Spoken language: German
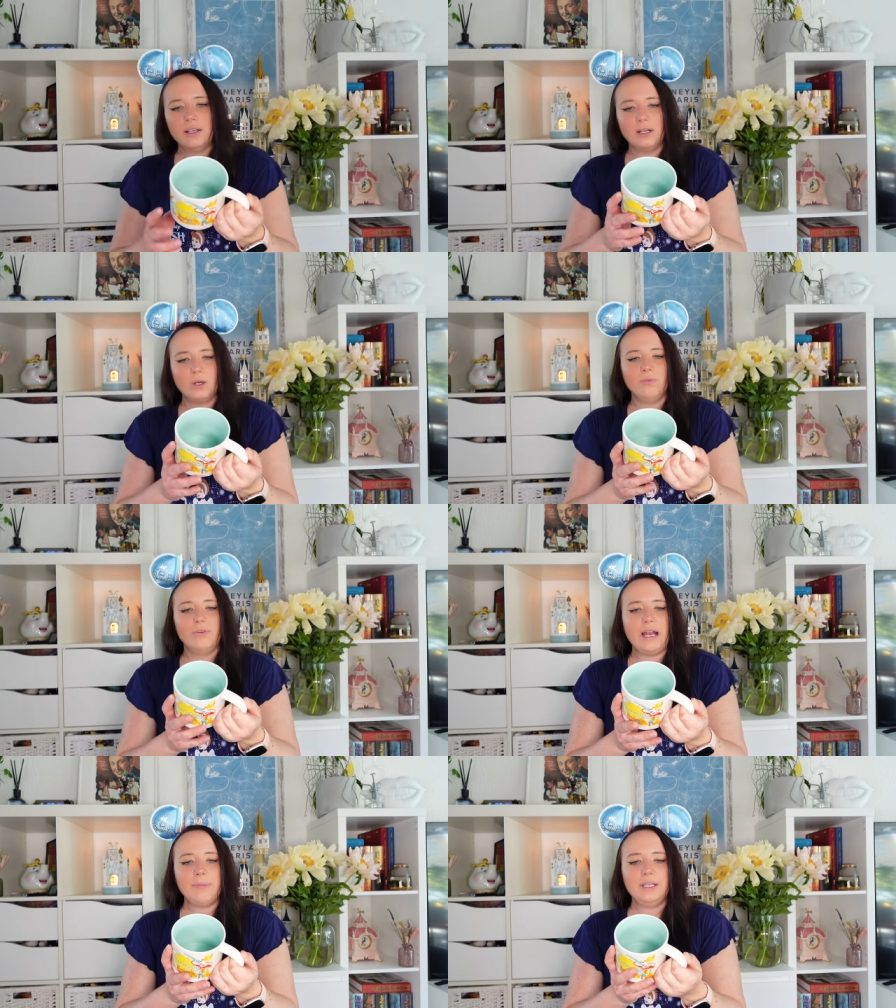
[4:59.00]
Genau,
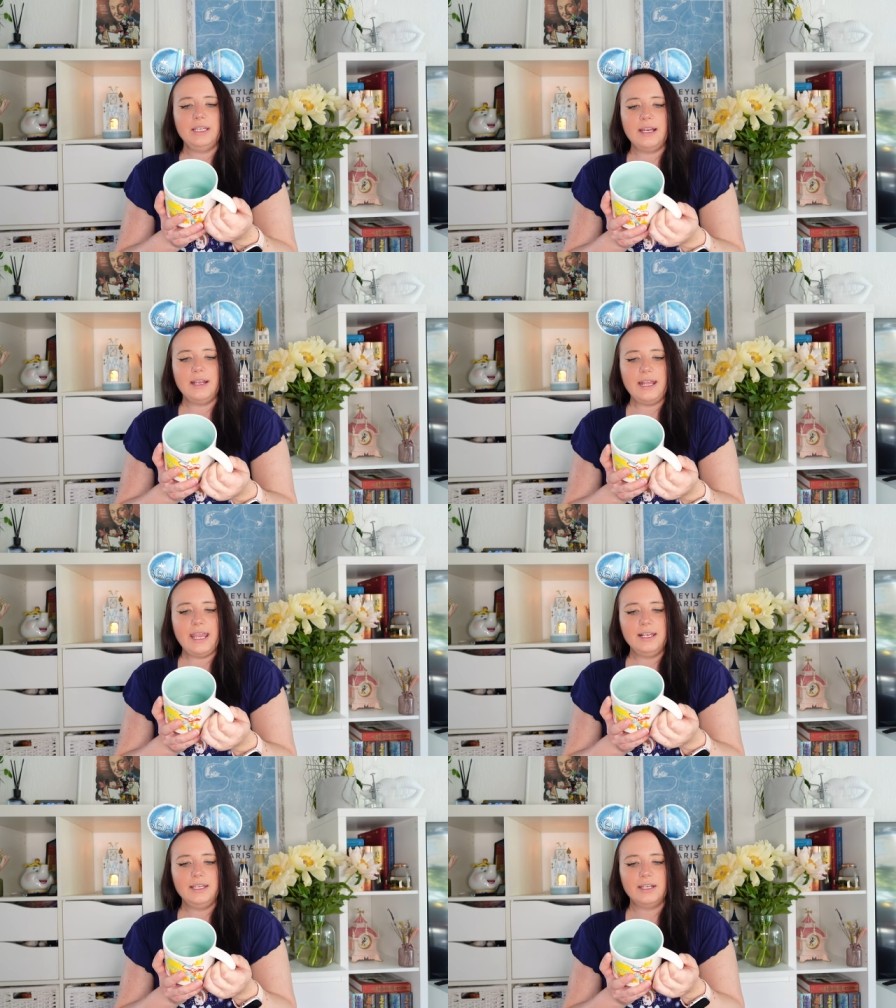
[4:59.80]
wir haben hier die, ein
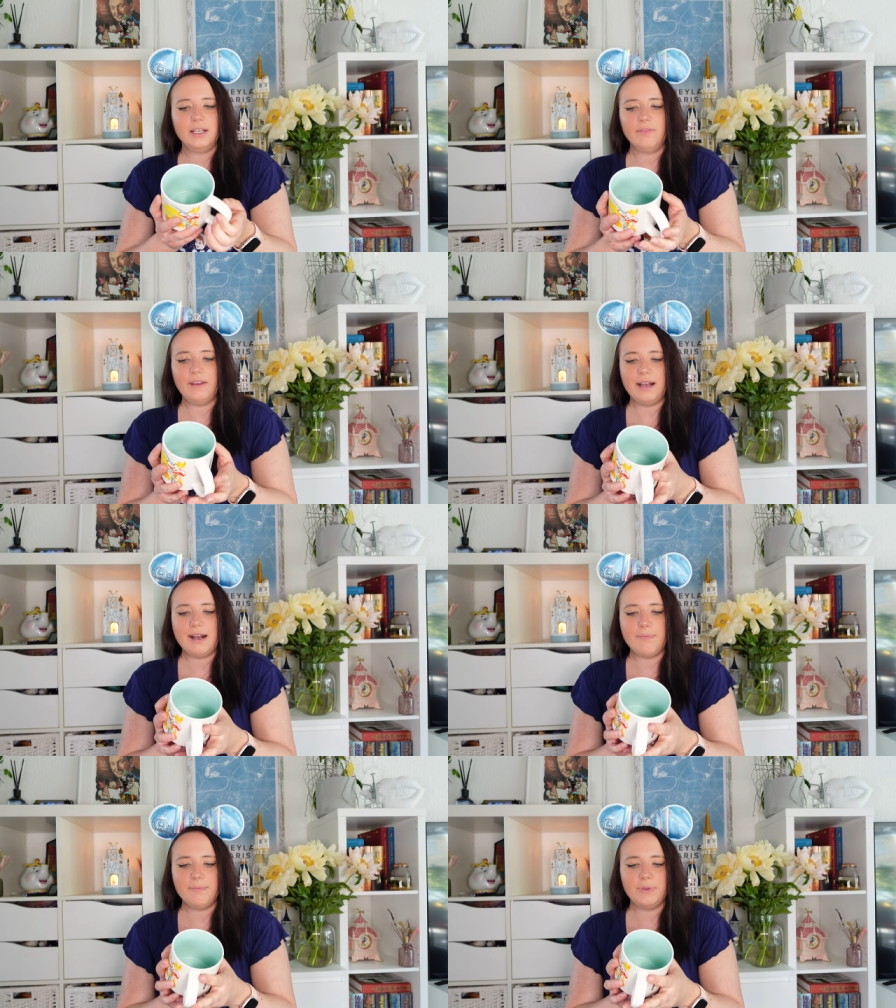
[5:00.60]
Alien, wir
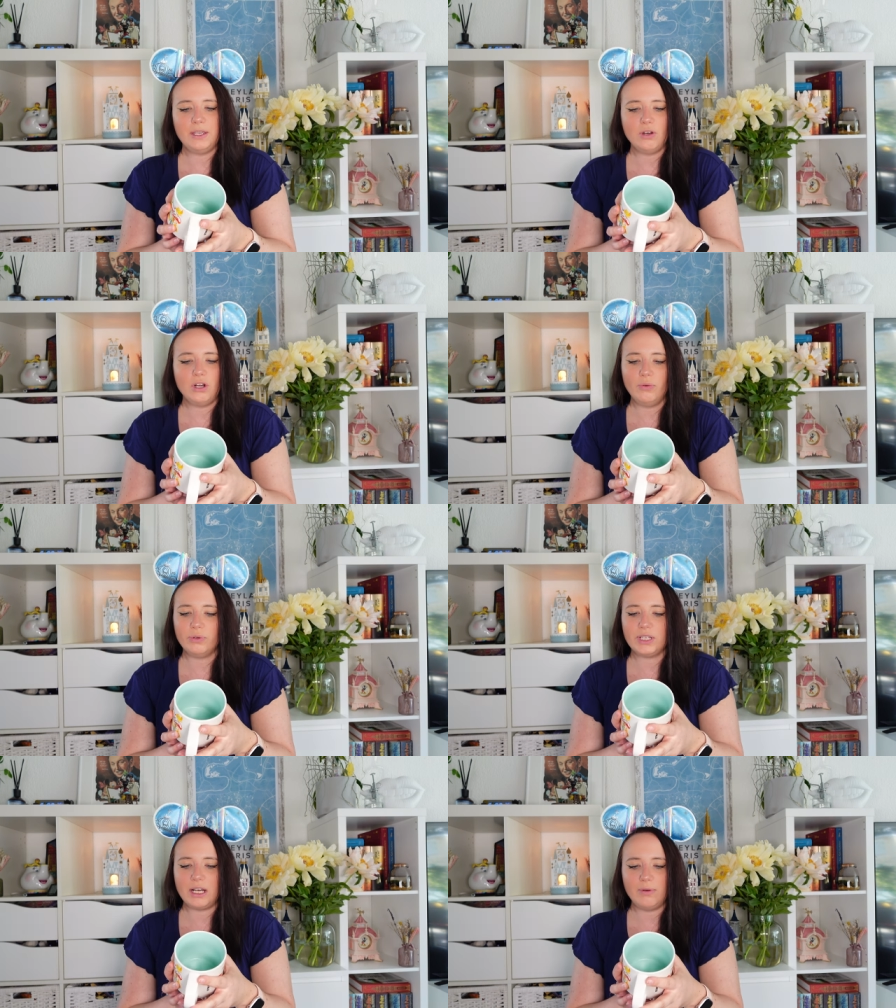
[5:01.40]
haben den
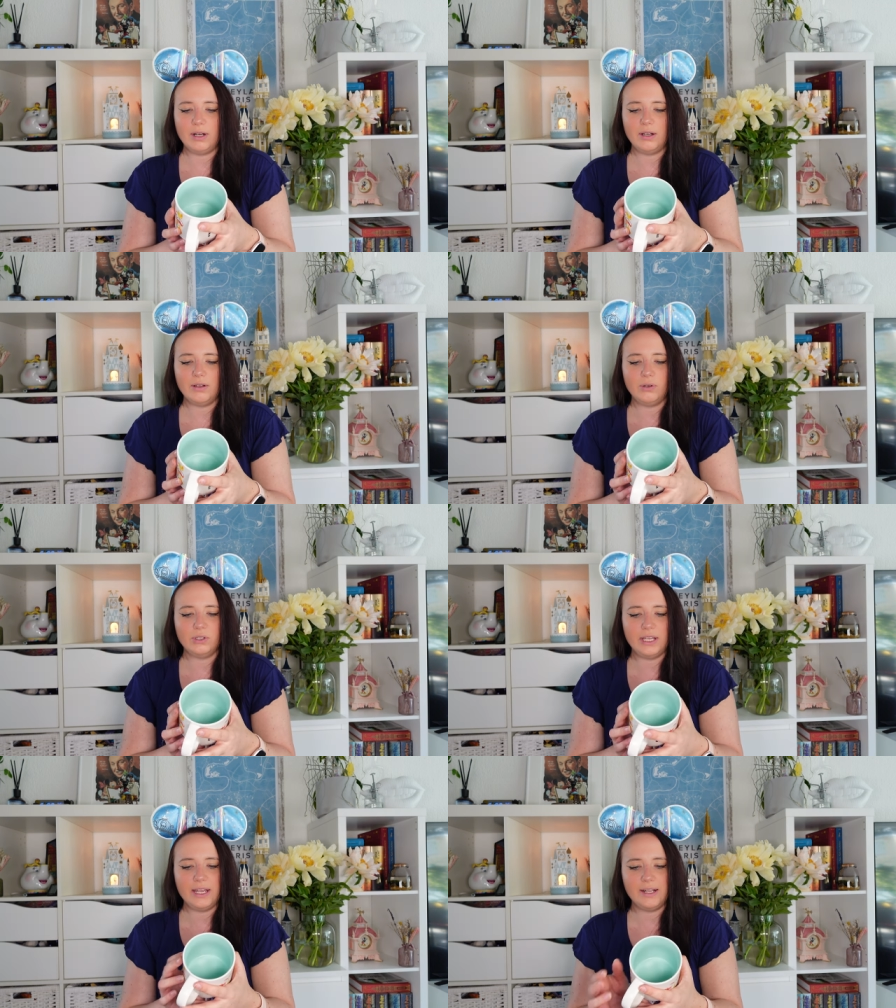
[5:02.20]
Hollywood Tower
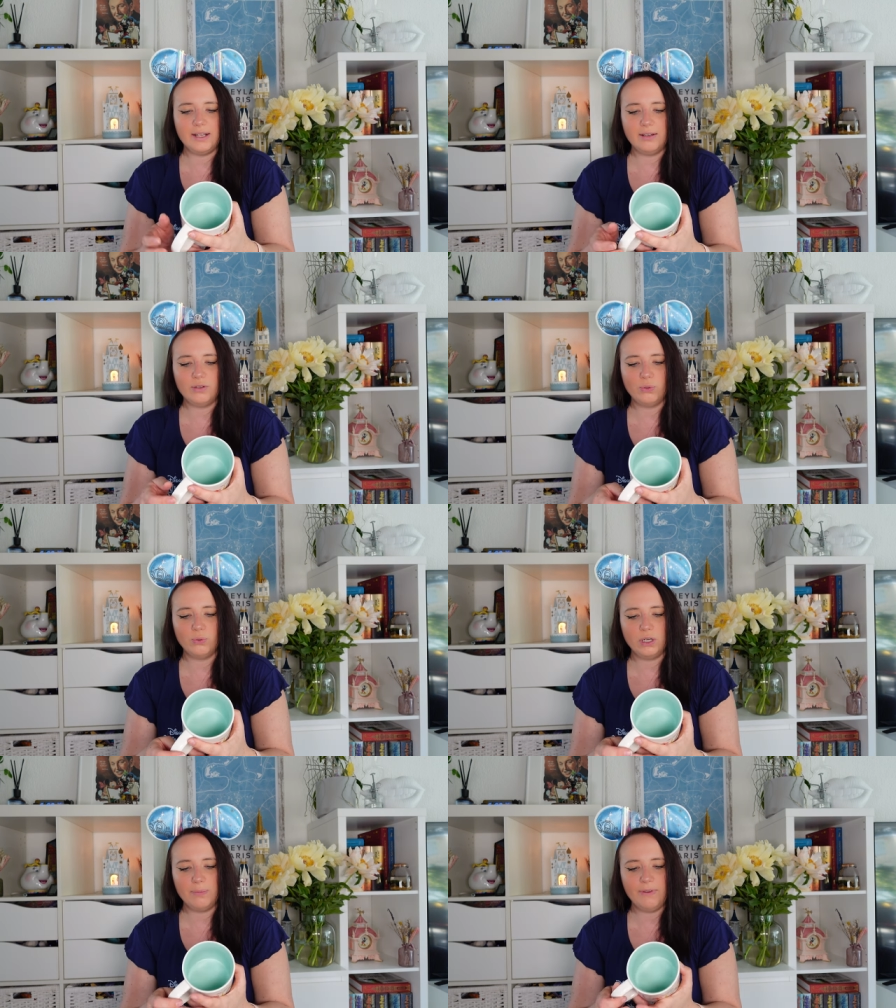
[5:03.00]
Hotel
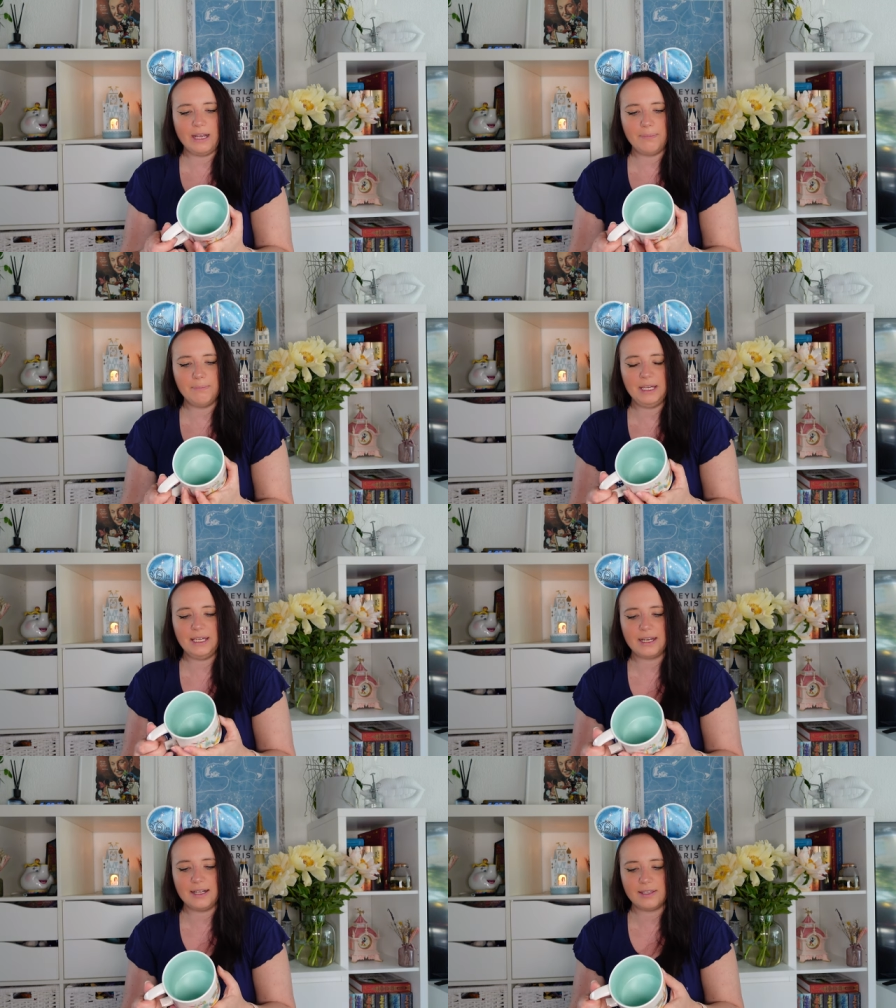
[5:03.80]
Turm, wir haben
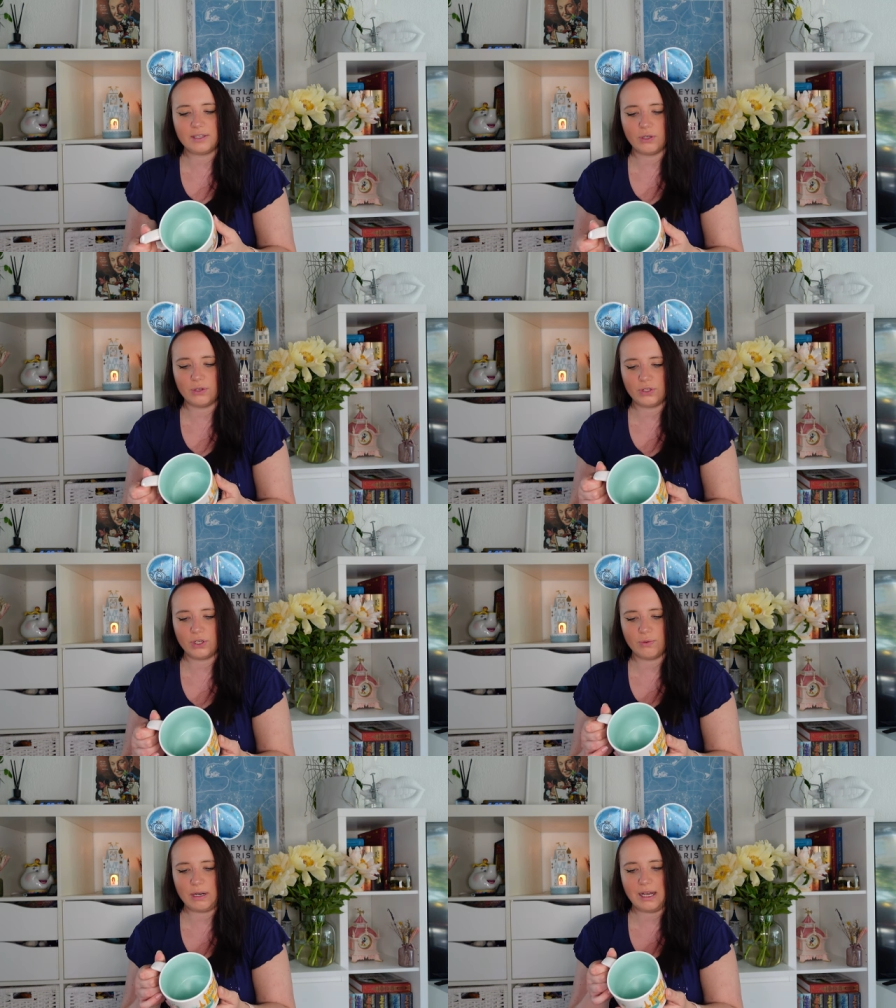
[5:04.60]
Mickey als
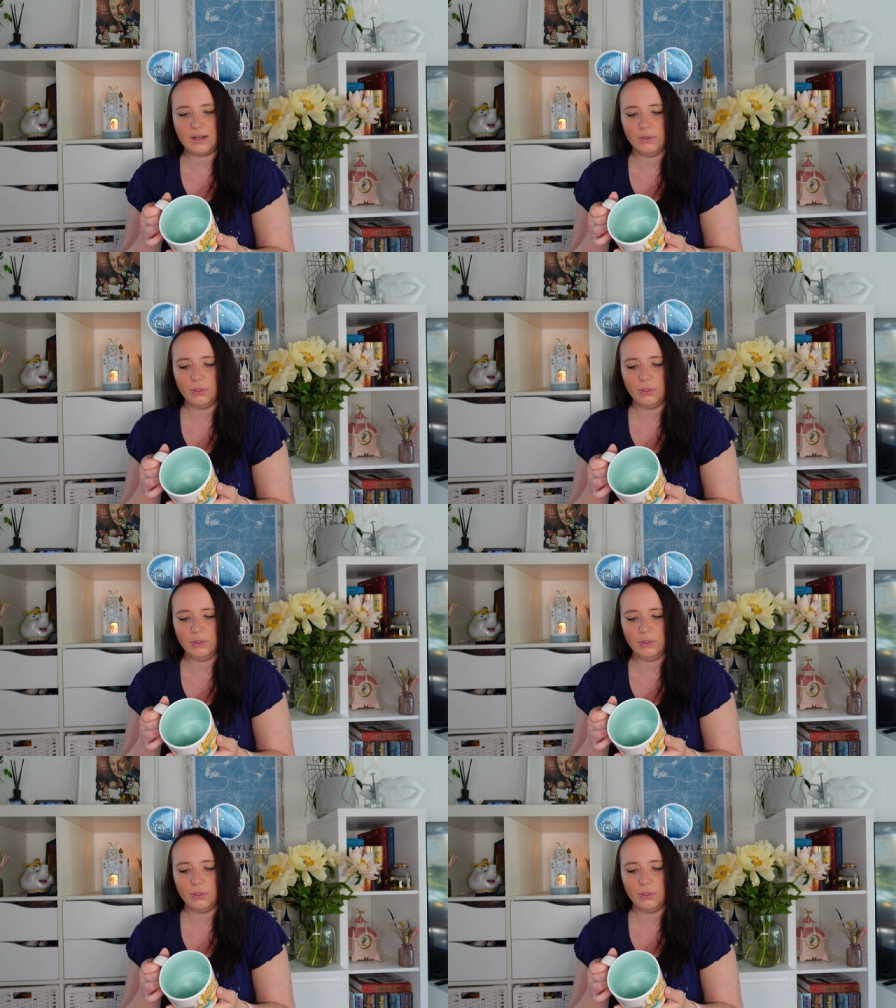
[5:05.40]
Sorcerer